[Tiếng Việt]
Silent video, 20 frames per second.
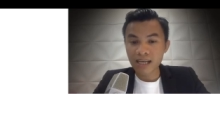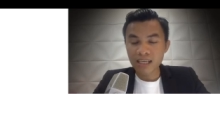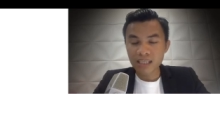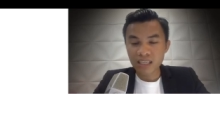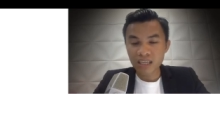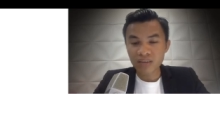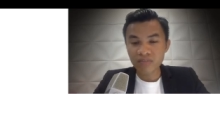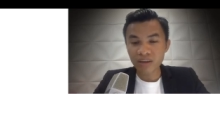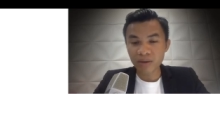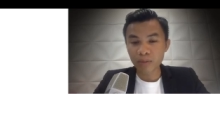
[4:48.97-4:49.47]

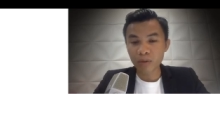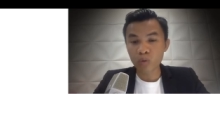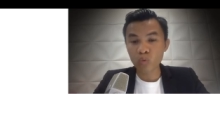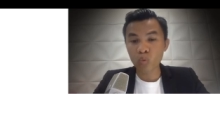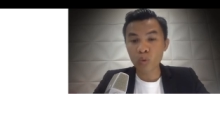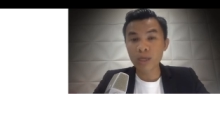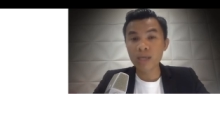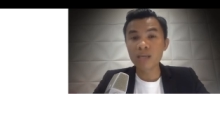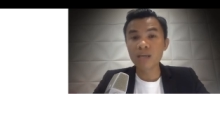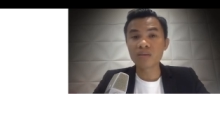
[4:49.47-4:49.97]
chính vì vậy mà
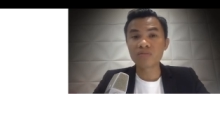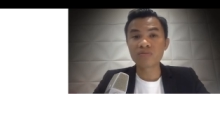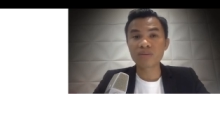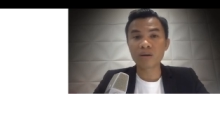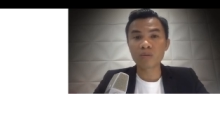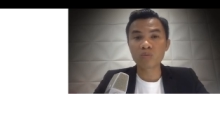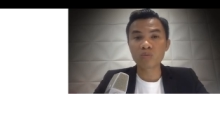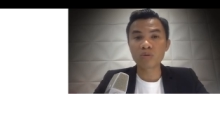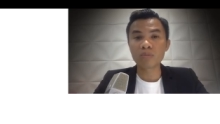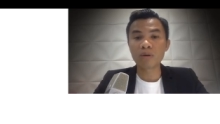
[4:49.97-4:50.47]
quỹ dự
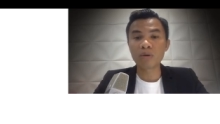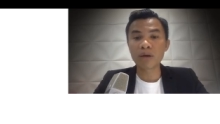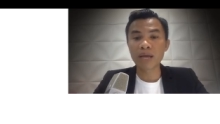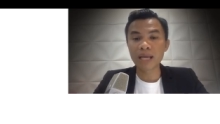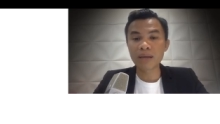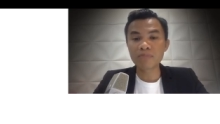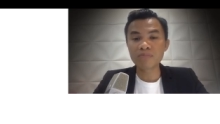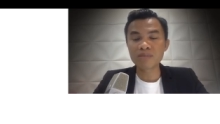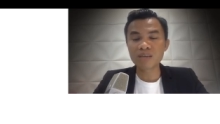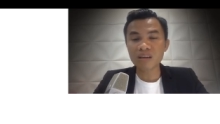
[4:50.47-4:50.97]
phòng của bảo
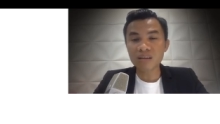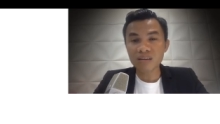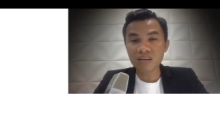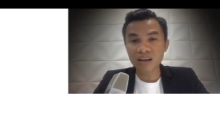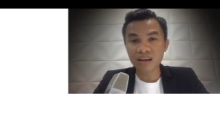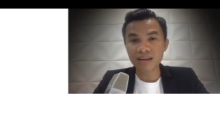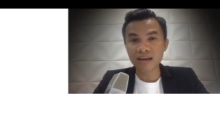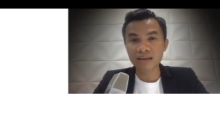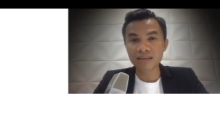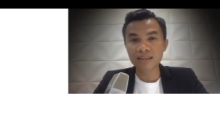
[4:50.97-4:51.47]
hiểm
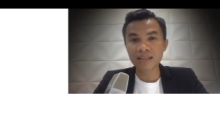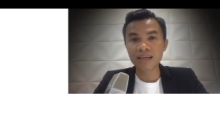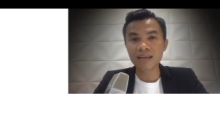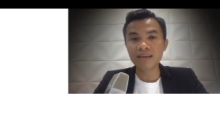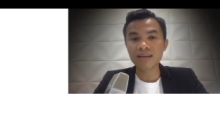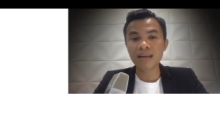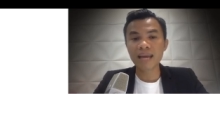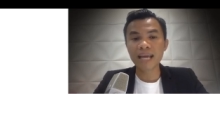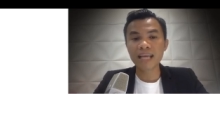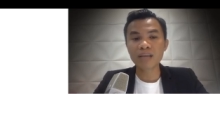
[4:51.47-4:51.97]
rất là cần
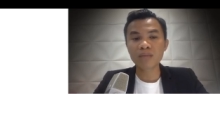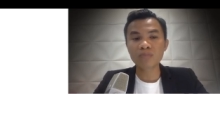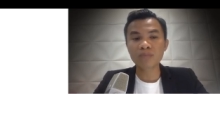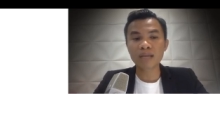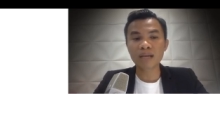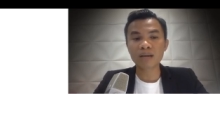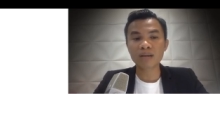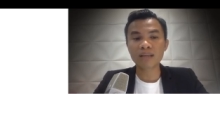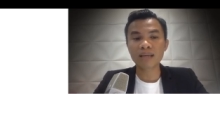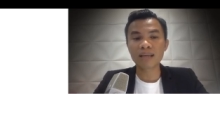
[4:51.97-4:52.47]
thiết để
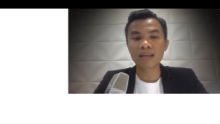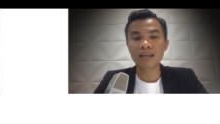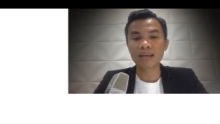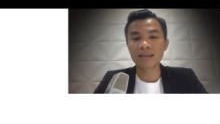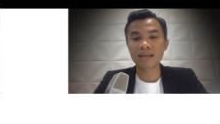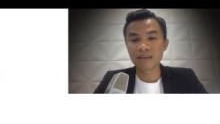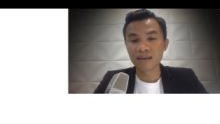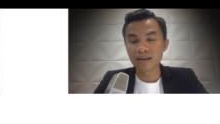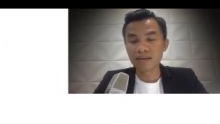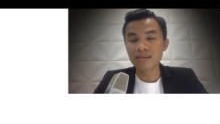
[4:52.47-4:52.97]
chúng ta có thể
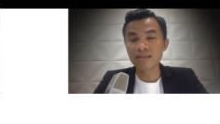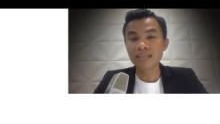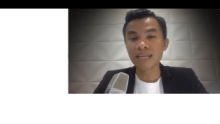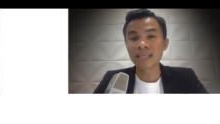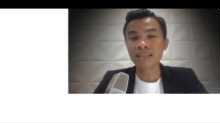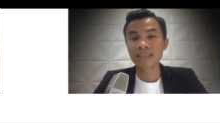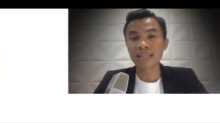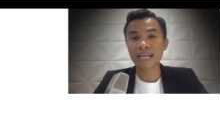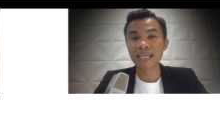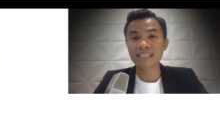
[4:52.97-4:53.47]
là giữ
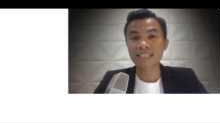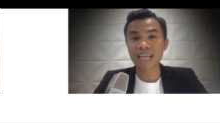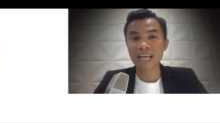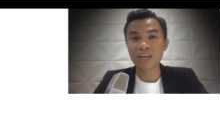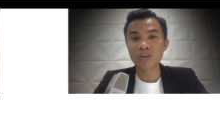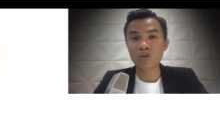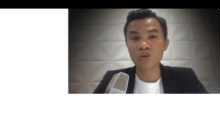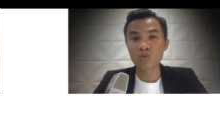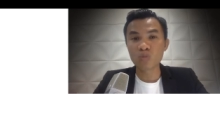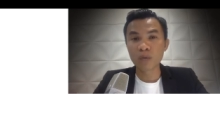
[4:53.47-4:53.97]
gìn tài
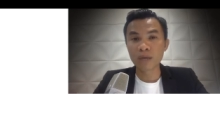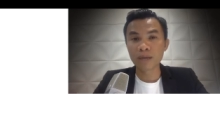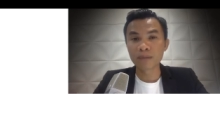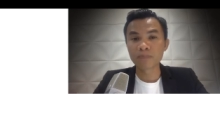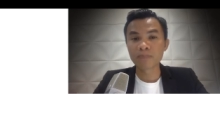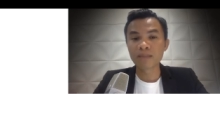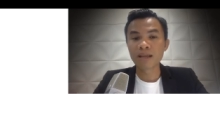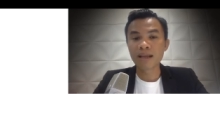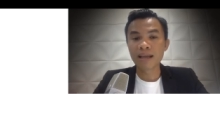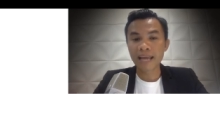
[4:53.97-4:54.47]
sản của
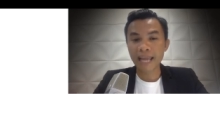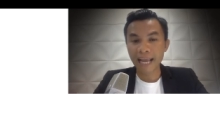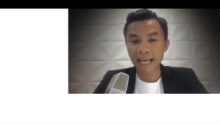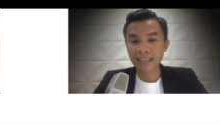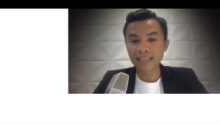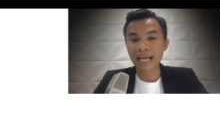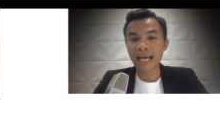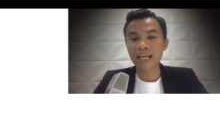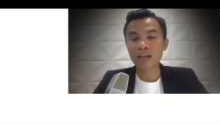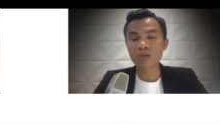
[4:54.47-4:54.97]
mình
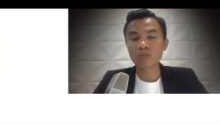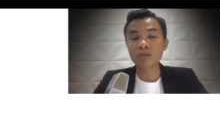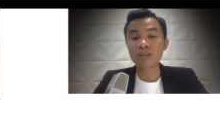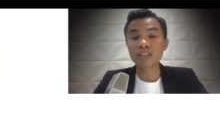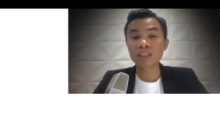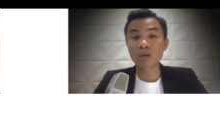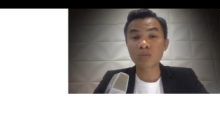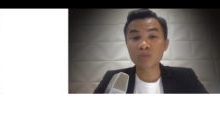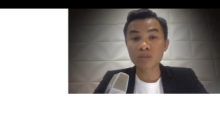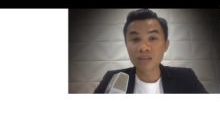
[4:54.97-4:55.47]
hiện tại cũng
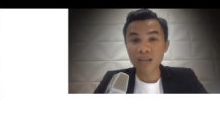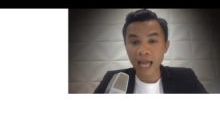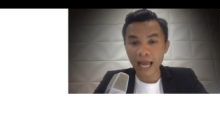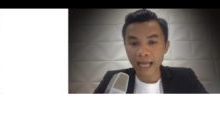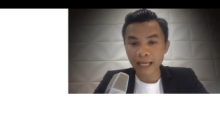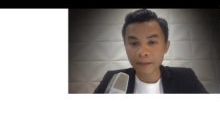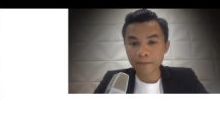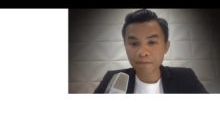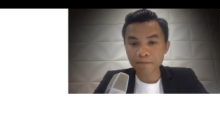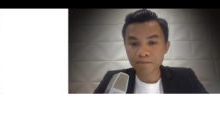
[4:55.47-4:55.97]
như trong tương
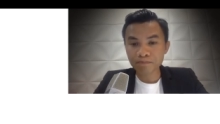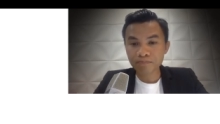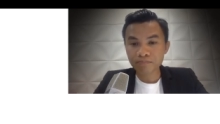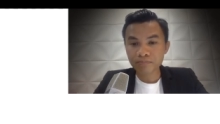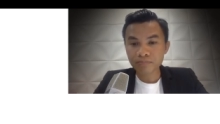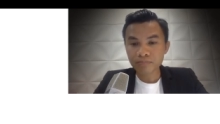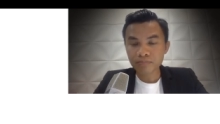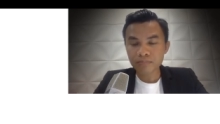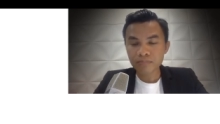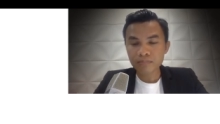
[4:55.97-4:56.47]
lai
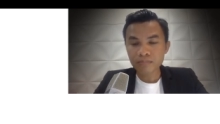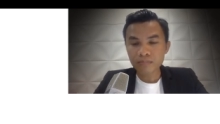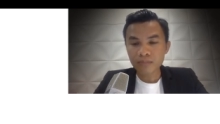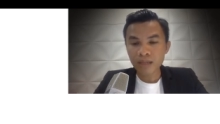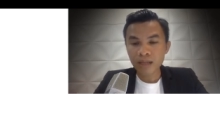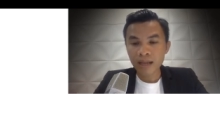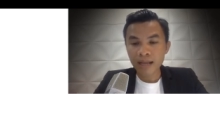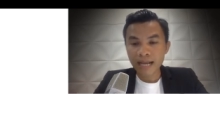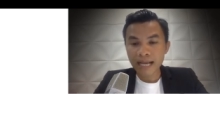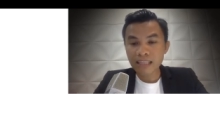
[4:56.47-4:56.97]

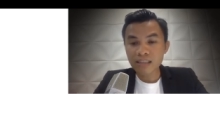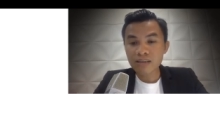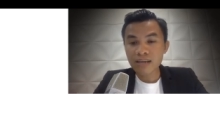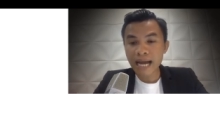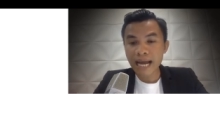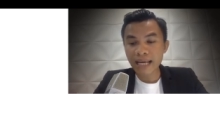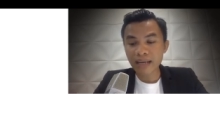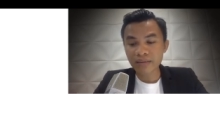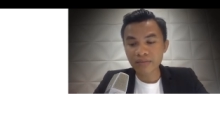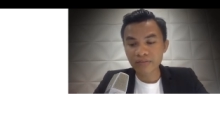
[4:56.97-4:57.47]
cái
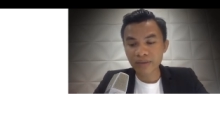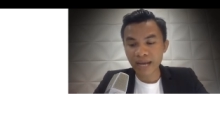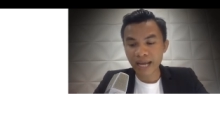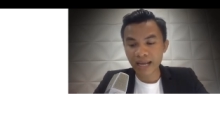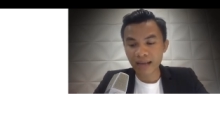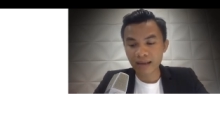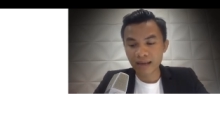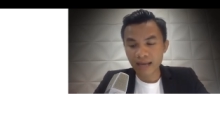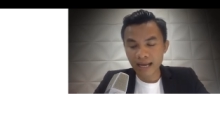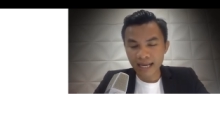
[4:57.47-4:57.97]
thứ hai là
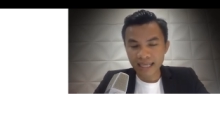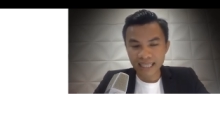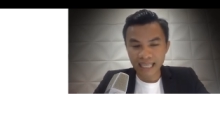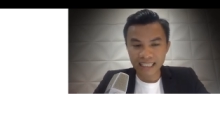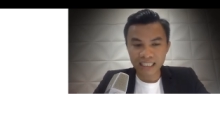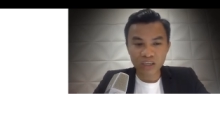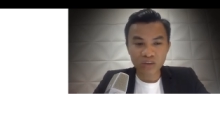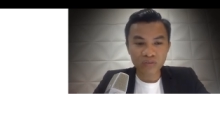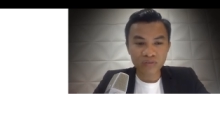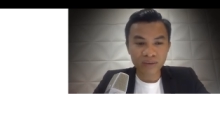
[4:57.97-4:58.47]
vàng
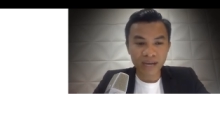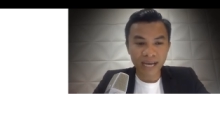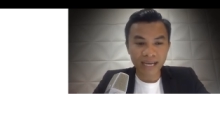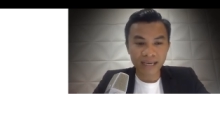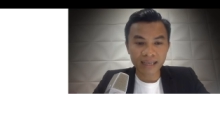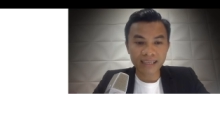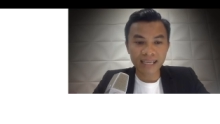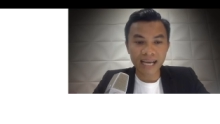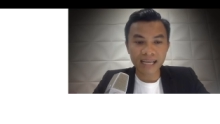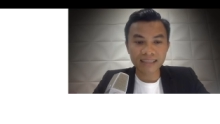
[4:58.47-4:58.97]
tại sao
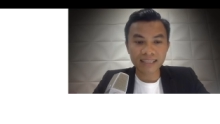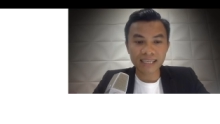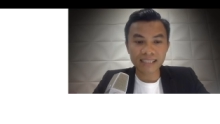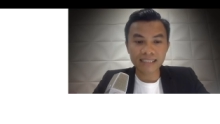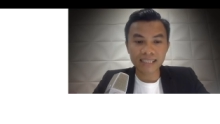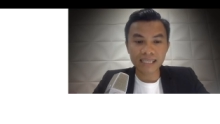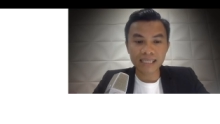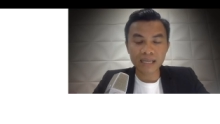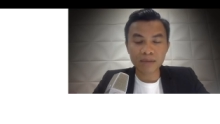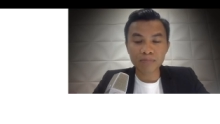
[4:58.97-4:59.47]
vàng là dạng
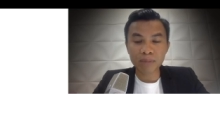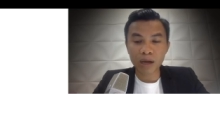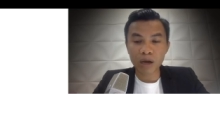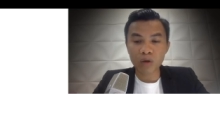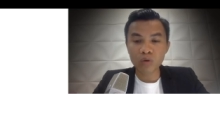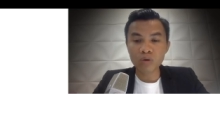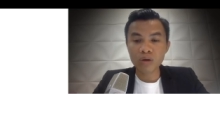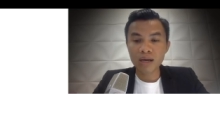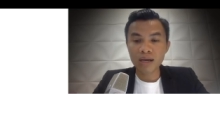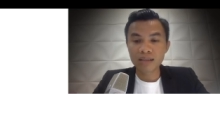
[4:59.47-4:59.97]
tài sản đảm
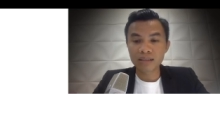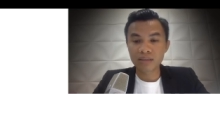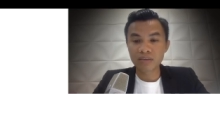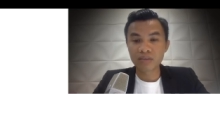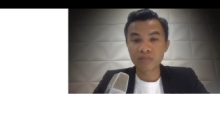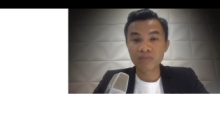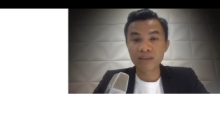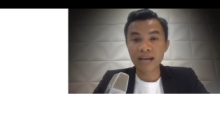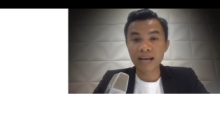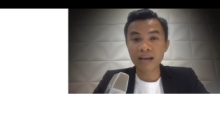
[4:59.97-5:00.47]
bảo
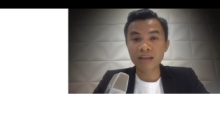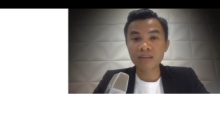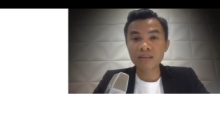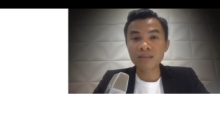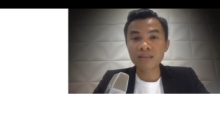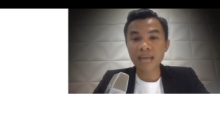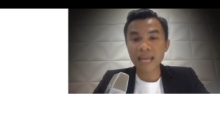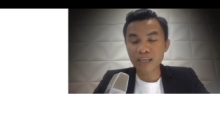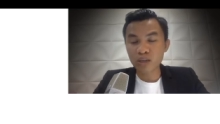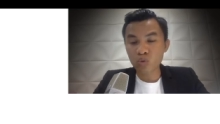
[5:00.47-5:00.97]
tại vì vàng có
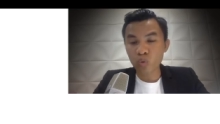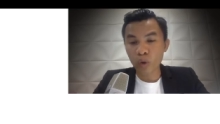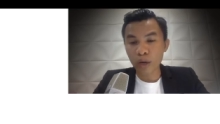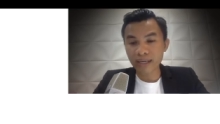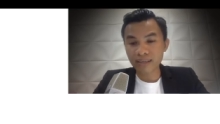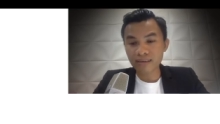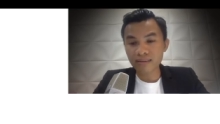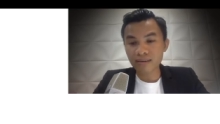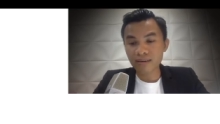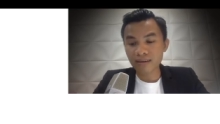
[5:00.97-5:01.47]
tính thanh
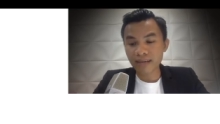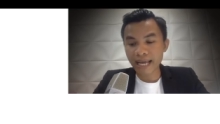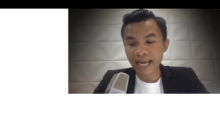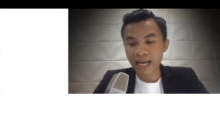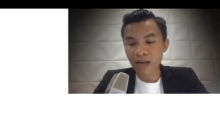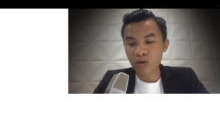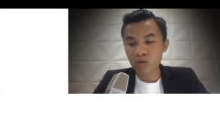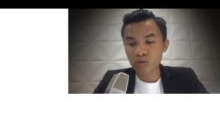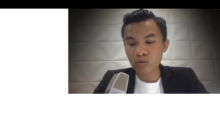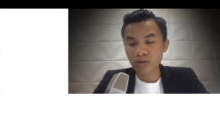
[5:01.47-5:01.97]
khoản rất là
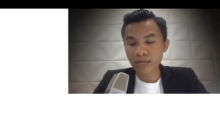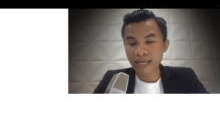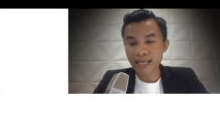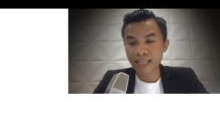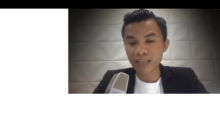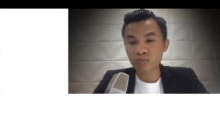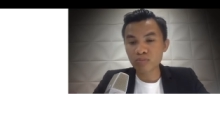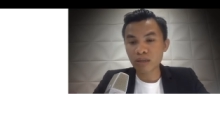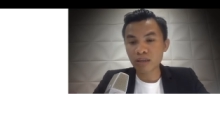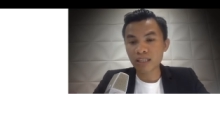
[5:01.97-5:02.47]
cao có
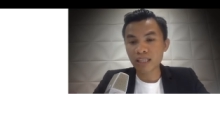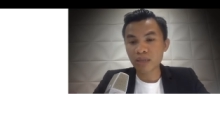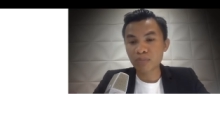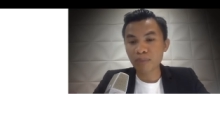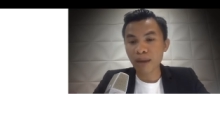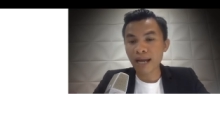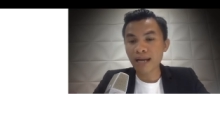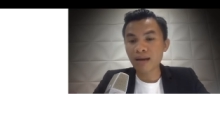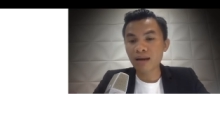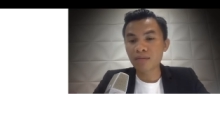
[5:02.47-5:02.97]
nghĩa là chúng ta có
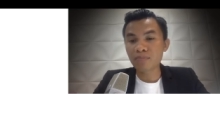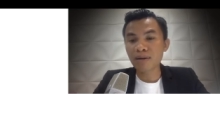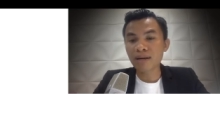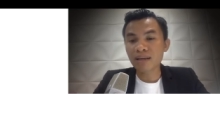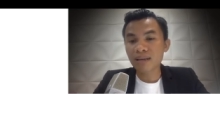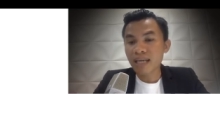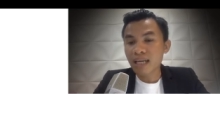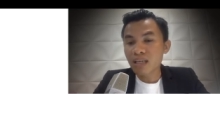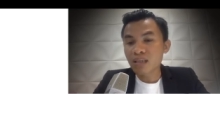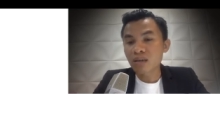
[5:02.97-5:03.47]
thể bán ở
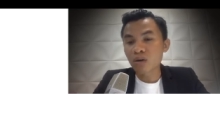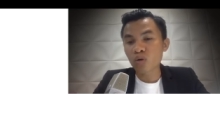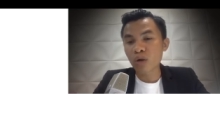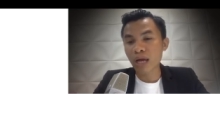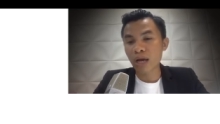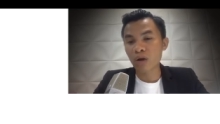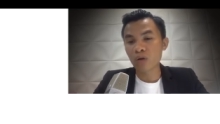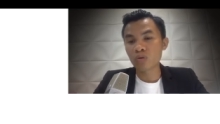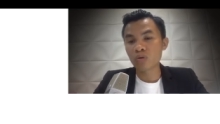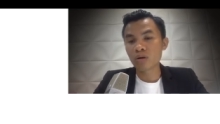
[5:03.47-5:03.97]
bất kỳ chỗ
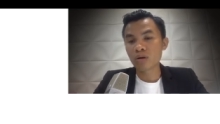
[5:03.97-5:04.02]
nào